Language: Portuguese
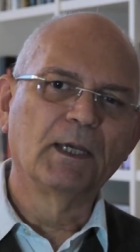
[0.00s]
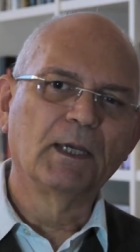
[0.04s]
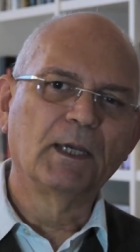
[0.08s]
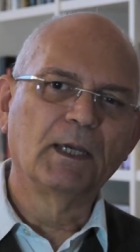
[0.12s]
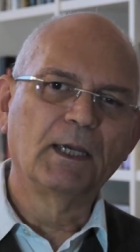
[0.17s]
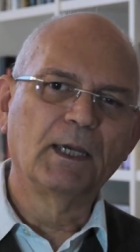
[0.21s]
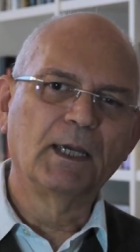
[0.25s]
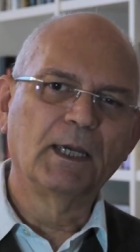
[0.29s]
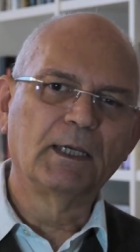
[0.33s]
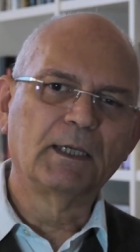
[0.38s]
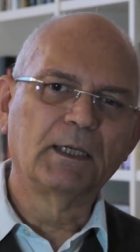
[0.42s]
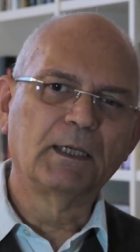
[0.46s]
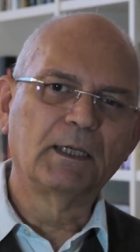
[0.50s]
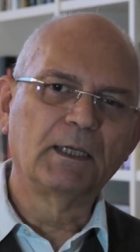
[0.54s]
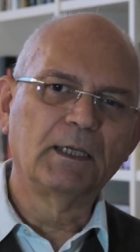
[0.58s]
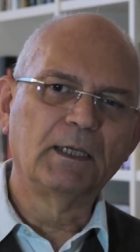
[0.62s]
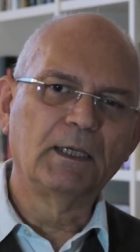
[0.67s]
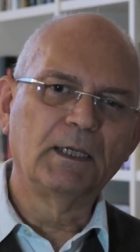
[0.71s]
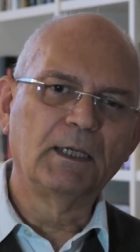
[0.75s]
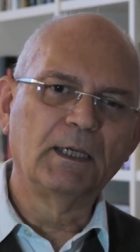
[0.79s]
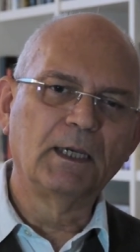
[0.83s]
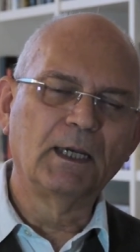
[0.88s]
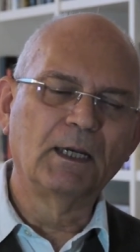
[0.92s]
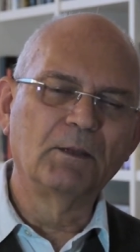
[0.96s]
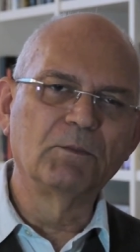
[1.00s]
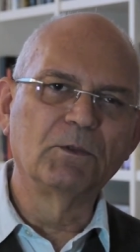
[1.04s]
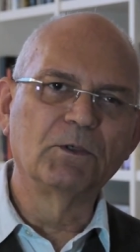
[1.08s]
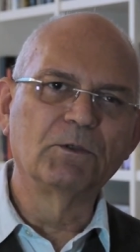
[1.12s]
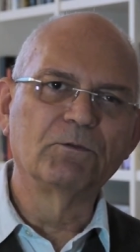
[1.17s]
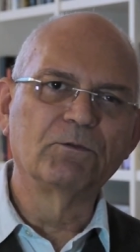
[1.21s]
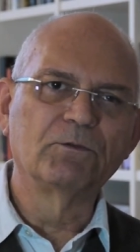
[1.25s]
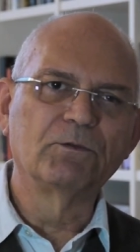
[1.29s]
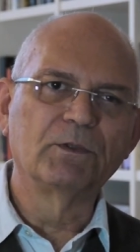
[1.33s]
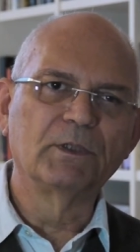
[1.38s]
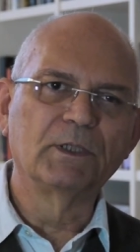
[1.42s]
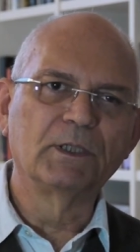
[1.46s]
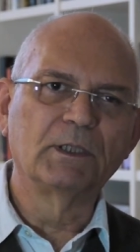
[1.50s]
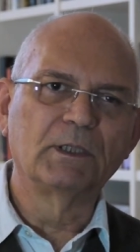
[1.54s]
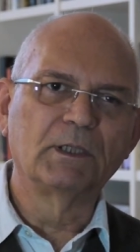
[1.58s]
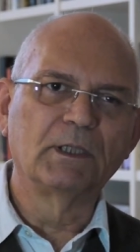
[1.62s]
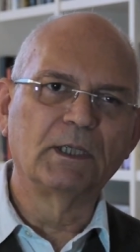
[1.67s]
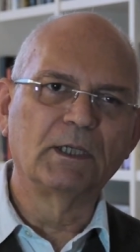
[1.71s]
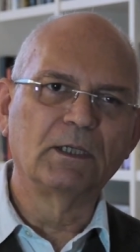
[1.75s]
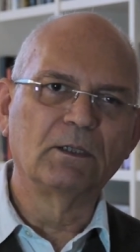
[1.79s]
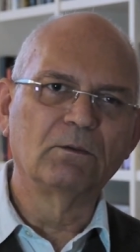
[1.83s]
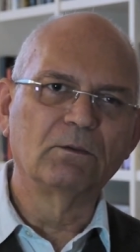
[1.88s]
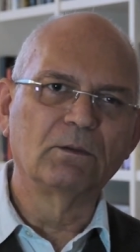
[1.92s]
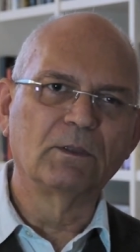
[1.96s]
é que, a meu ver,
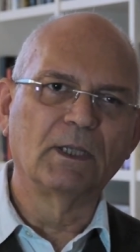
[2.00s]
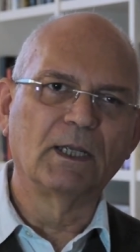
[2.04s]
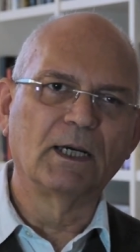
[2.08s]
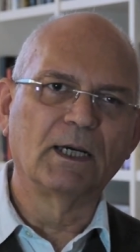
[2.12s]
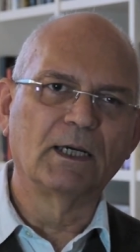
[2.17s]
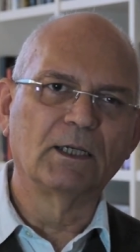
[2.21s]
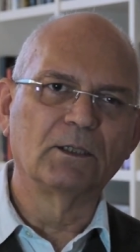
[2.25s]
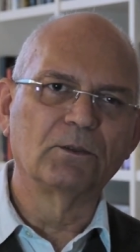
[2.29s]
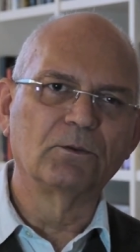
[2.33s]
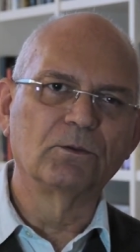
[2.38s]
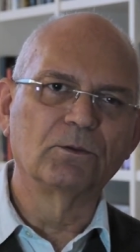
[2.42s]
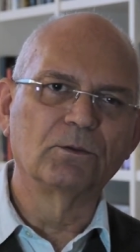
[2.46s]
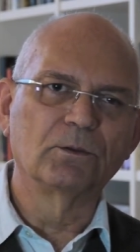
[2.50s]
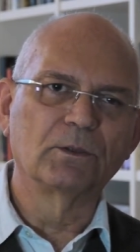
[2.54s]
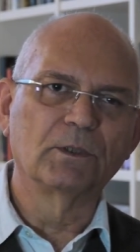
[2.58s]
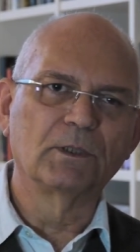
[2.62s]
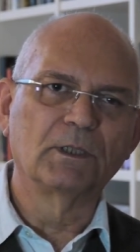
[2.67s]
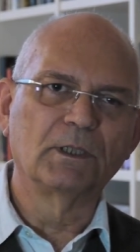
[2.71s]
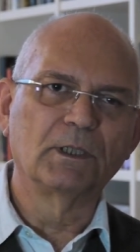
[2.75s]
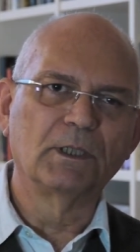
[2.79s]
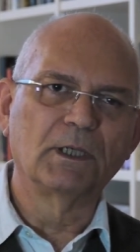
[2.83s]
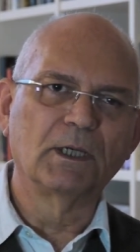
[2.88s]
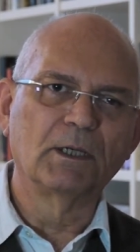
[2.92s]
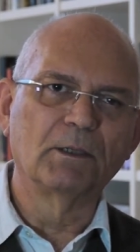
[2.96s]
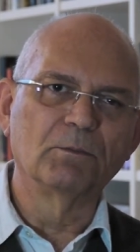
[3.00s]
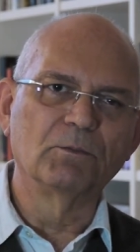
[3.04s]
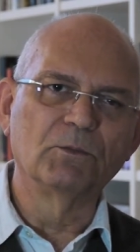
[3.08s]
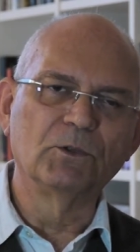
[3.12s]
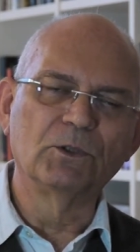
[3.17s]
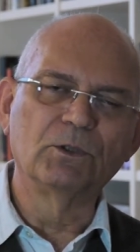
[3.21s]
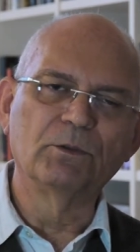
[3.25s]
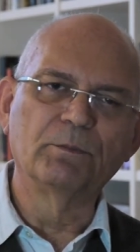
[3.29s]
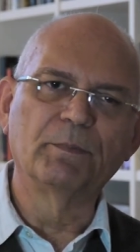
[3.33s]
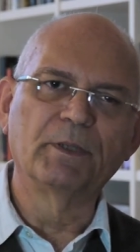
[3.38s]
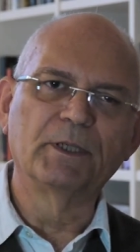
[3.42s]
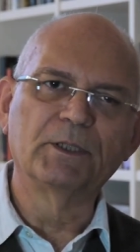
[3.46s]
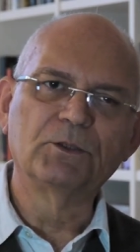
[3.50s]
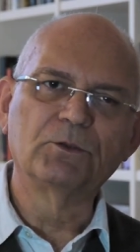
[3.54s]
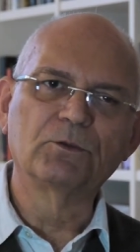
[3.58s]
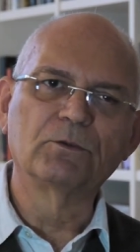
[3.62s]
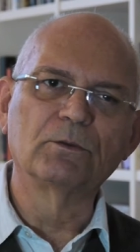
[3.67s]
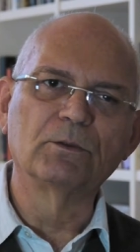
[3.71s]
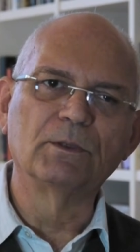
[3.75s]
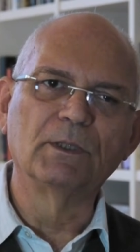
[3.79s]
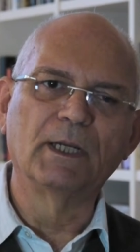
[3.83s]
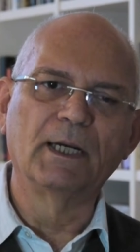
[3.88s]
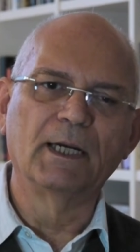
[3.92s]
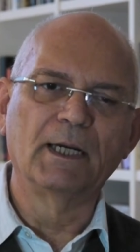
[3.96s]
tem um dado que é muito
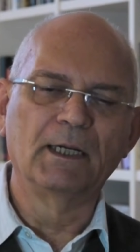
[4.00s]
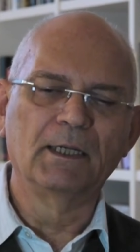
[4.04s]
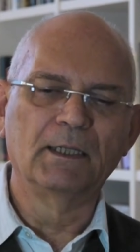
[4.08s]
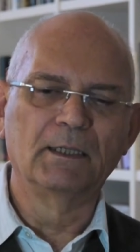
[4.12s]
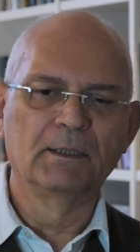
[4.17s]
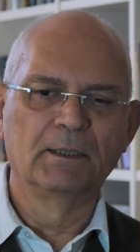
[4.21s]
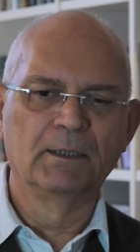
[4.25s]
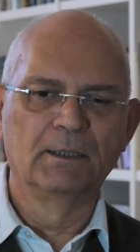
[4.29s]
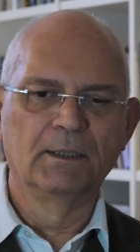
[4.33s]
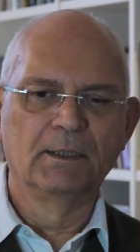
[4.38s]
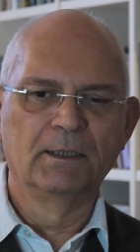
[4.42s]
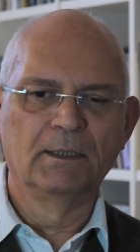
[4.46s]
particular